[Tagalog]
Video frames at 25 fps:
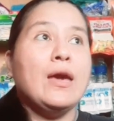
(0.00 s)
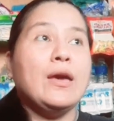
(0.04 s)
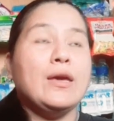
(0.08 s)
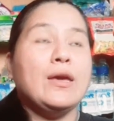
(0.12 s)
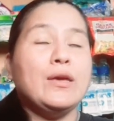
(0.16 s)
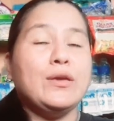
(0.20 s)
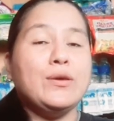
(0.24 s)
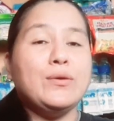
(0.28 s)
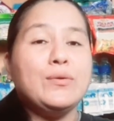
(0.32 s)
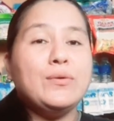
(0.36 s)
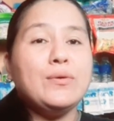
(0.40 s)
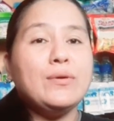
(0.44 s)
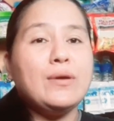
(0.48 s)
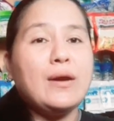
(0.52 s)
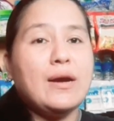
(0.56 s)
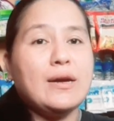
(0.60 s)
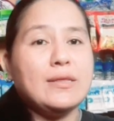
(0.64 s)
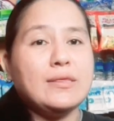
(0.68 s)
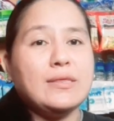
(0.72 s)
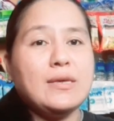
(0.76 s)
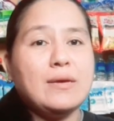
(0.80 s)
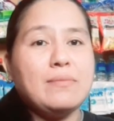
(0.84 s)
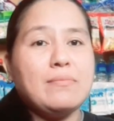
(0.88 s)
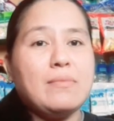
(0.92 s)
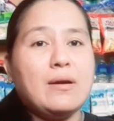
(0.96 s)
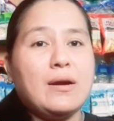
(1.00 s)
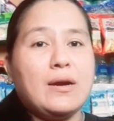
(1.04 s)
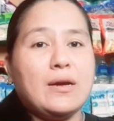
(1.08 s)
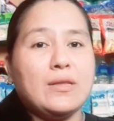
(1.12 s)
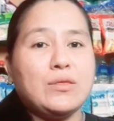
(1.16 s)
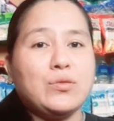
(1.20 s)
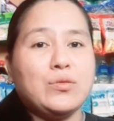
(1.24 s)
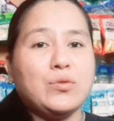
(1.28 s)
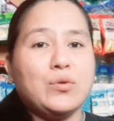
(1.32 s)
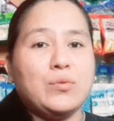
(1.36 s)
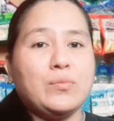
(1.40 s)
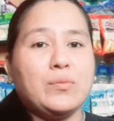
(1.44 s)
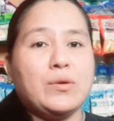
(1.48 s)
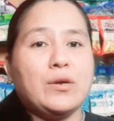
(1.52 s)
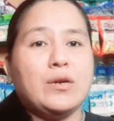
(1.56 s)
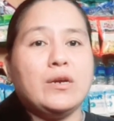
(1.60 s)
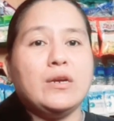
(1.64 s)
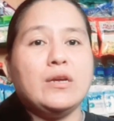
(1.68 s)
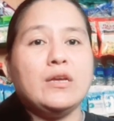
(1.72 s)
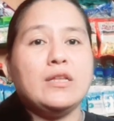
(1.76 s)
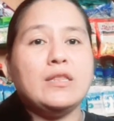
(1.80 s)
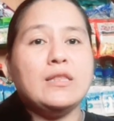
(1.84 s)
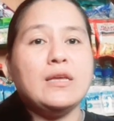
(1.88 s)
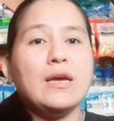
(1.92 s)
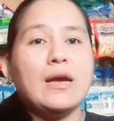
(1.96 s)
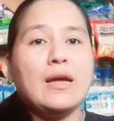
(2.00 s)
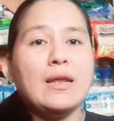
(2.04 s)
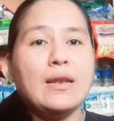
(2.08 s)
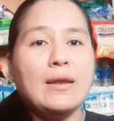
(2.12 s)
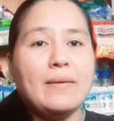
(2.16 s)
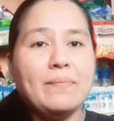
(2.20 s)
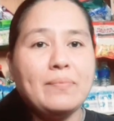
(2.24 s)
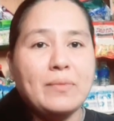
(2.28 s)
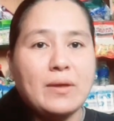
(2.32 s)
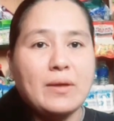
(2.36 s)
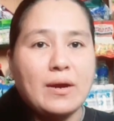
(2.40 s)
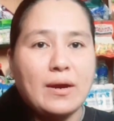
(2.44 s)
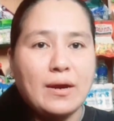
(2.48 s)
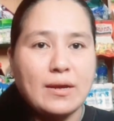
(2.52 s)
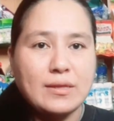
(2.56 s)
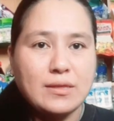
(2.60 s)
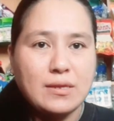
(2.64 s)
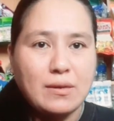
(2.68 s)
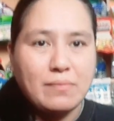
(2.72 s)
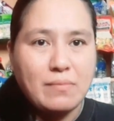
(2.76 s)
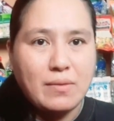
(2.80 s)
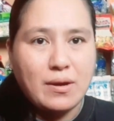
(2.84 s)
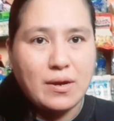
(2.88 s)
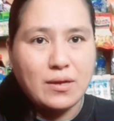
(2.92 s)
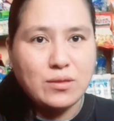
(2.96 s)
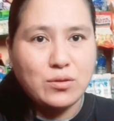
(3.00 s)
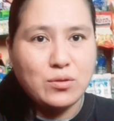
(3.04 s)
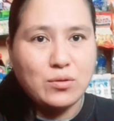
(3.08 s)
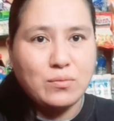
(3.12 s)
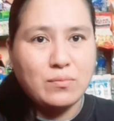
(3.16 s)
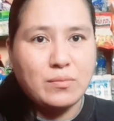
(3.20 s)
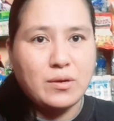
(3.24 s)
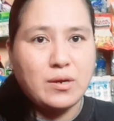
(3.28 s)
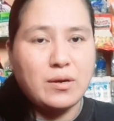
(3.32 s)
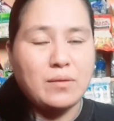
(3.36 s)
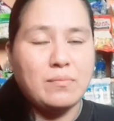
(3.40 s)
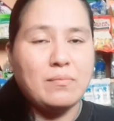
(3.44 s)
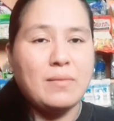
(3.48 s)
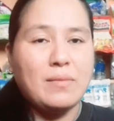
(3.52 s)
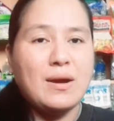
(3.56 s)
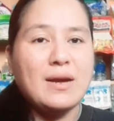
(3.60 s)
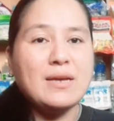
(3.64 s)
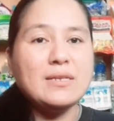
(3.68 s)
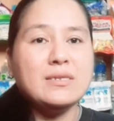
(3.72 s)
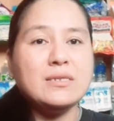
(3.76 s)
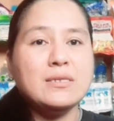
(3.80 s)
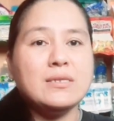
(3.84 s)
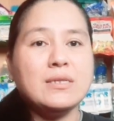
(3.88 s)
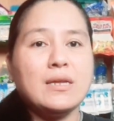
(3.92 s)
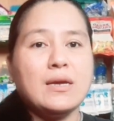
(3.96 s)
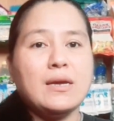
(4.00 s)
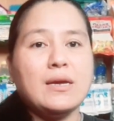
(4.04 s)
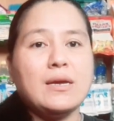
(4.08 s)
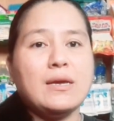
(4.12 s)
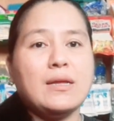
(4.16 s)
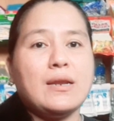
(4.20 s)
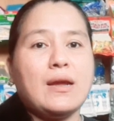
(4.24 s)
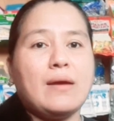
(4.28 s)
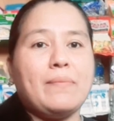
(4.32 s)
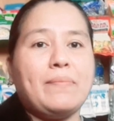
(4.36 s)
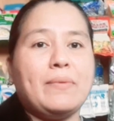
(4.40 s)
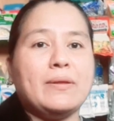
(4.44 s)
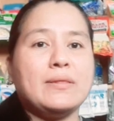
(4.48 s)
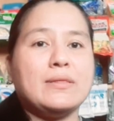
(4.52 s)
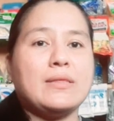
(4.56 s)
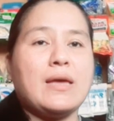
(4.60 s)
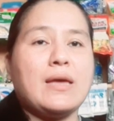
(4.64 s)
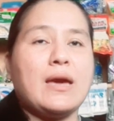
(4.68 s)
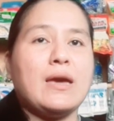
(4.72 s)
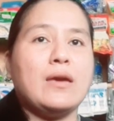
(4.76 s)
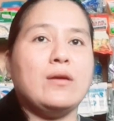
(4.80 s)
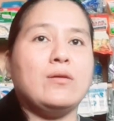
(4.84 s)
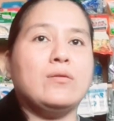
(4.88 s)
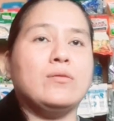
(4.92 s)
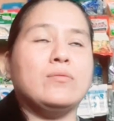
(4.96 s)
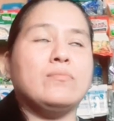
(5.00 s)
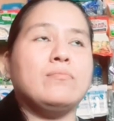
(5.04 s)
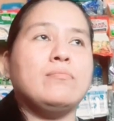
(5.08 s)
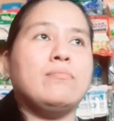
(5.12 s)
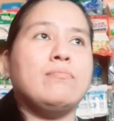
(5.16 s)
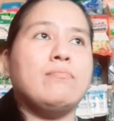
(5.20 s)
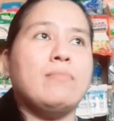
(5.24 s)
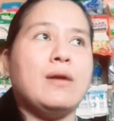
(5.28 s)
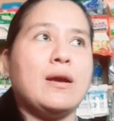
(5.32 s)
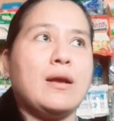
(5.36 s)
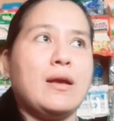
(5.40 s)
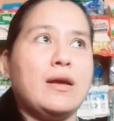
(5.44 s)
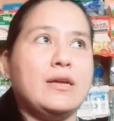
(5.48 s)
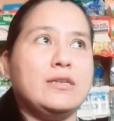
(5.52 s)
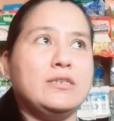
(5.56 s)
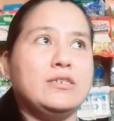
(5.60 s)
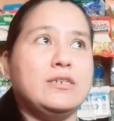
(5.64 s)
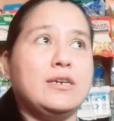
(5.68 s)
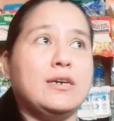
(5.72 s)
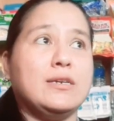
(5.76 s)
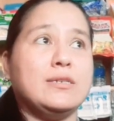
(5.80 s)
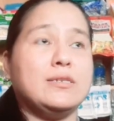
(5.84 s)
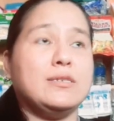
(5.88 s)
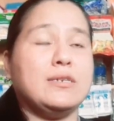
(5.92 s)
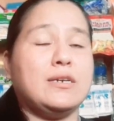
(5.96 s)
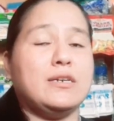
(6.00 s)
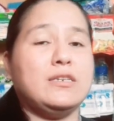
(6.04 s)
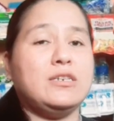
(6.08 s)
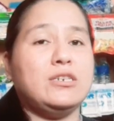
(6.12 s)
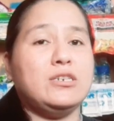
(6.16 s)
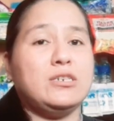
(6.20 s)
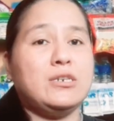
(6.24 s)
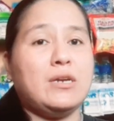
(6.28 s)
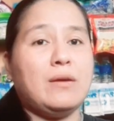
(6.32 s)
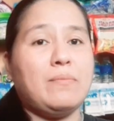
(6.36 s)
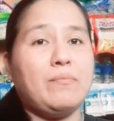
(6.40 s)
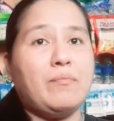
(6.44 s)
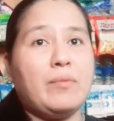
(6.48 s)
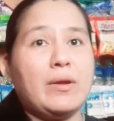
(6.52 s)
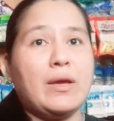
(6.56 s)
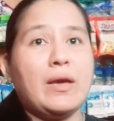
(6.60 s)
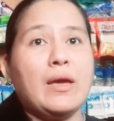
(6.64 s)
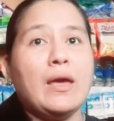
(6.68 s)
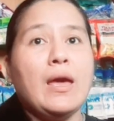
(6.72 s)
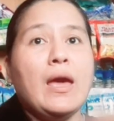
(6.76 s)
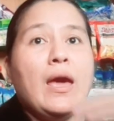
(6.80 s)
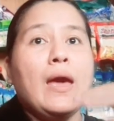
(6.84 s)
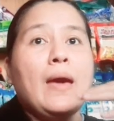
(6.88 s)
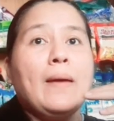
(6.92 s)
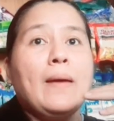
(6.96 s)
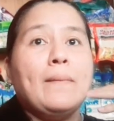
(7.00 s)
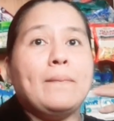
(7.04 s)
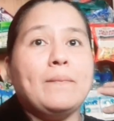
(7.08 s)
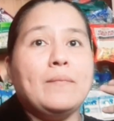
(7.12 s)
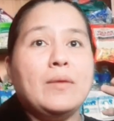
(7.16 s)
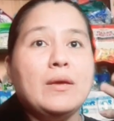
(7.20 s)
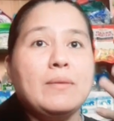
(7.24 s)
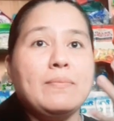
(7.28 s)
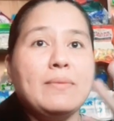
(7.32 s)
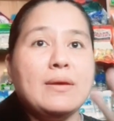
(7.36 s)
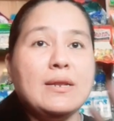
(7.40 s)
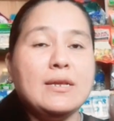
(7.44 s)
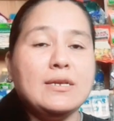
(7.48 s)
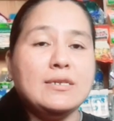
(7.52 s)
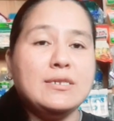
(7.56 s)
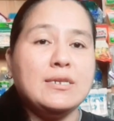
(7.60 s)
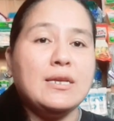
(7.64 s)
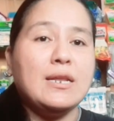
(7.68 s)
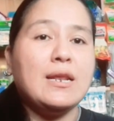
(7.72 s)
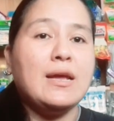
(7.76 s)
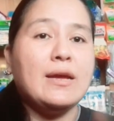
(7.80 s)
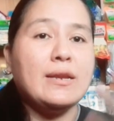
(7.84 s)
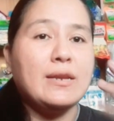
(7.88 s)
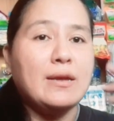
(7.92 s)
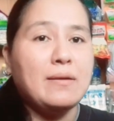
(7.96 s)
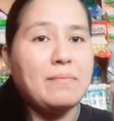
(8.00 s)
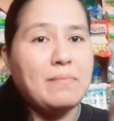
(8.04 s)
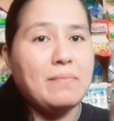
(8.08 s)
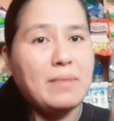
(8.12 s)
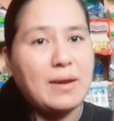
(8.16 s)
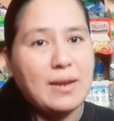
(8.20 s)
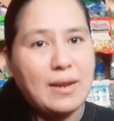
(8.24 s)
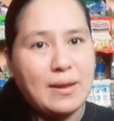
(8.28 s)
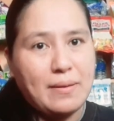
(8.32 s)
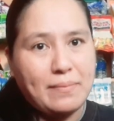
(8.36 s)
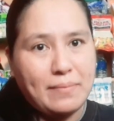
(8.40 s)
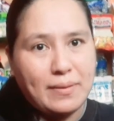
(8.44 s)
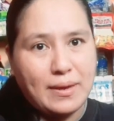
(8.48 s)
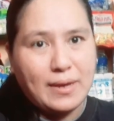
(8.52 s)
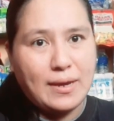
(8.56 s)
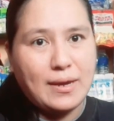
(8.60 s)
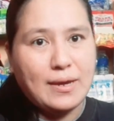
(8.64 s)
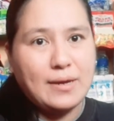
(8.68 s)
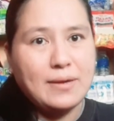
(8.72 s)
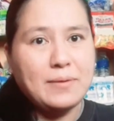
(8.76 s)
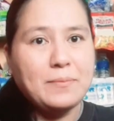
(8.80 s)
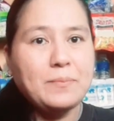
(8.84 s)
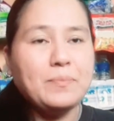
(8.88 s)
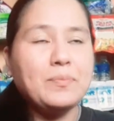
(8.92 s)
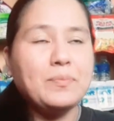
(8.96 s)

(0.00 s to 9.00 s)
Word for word: yung ating mga tumor, hindi alam ng ating mga tumor, mas nahihirapan tayong mag-adjust kasi syempre, bibili sila ng malamig,